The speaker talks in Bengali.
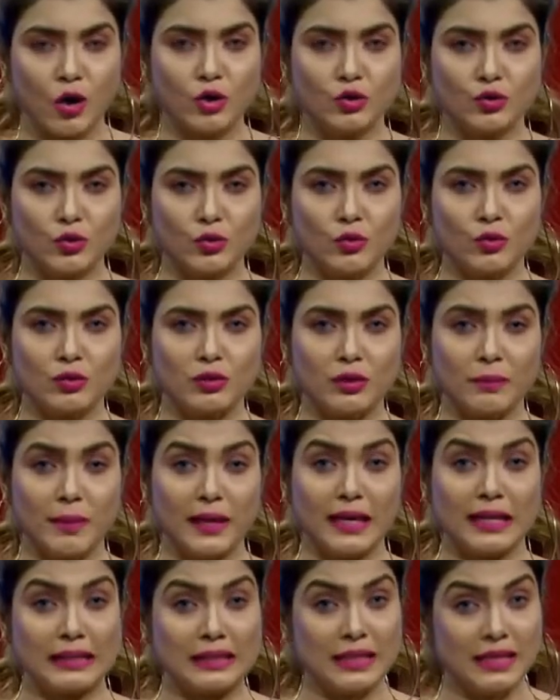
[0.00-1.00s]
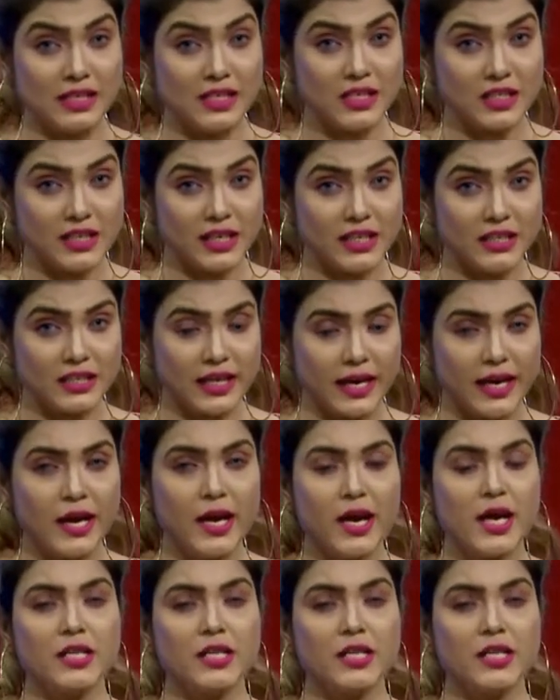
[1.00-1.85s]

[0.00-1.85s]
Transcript: অর্জন করতে পারে দিন শেষে